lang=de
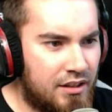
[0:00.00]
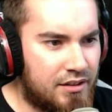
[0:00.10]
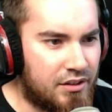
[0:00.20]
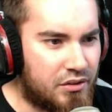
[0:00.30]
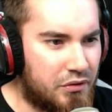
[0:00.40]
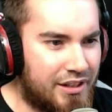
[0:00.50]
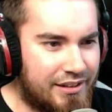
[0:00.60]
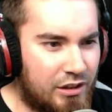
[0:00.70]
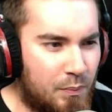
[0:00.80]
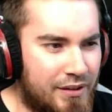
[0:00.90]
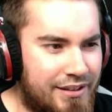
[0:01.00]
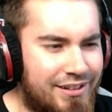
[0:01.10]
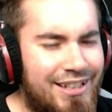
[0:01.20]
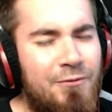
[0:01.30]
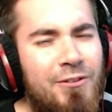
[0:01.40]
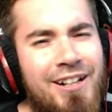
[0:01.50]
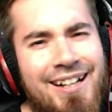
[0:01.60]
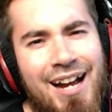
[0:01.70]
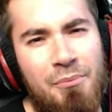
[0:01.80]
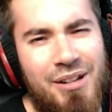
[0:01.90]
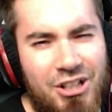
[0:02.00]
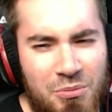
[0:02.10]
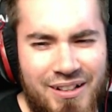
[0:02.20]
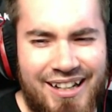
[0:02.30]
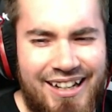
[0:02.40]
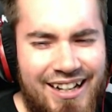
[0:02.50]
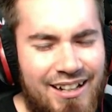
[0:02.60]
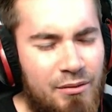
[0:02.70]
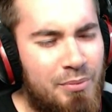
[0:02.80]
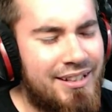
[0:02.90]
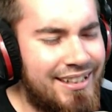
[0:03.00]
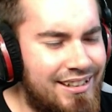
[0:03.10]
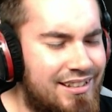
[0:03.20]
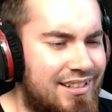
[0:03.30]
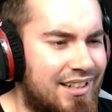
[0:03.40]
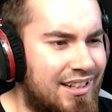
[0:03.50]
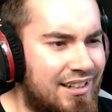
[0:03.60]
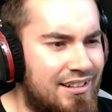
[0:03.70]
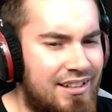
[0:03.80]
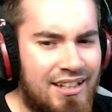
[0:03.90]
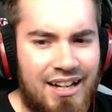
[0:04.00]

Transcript: Sonst würde dir das auch passieren. Ich will kein Match mit Regeln. Batista.